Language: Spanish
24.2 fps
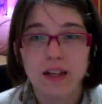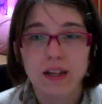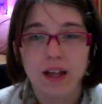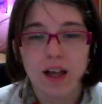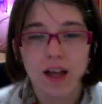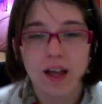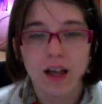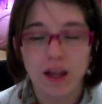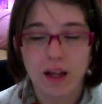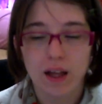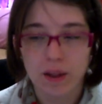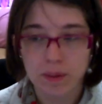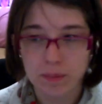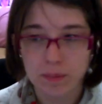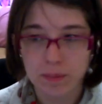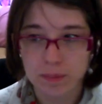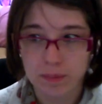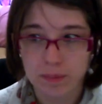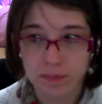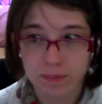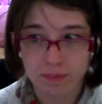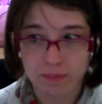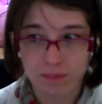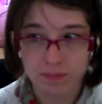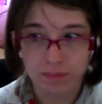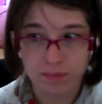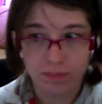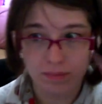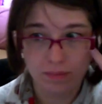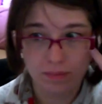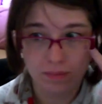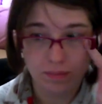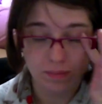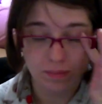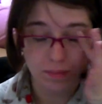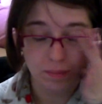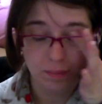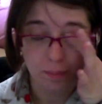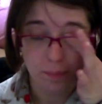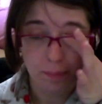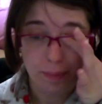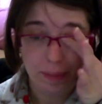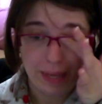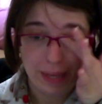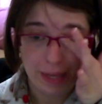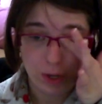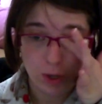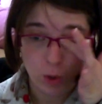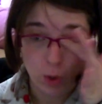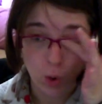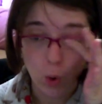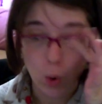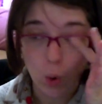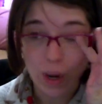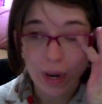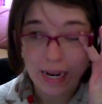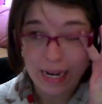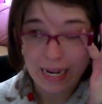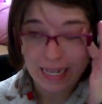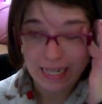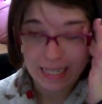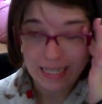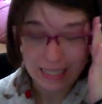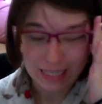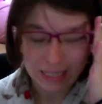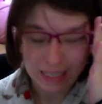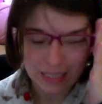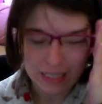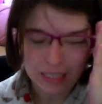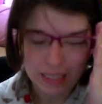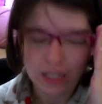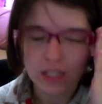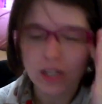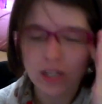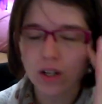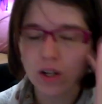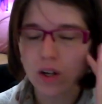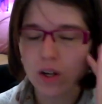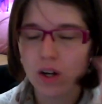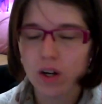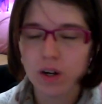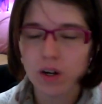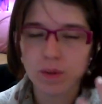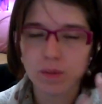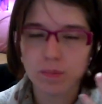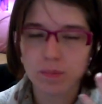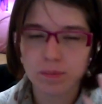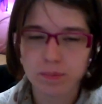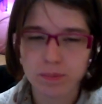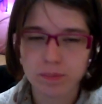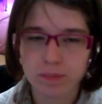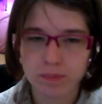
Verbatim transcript: Em, pero el estilo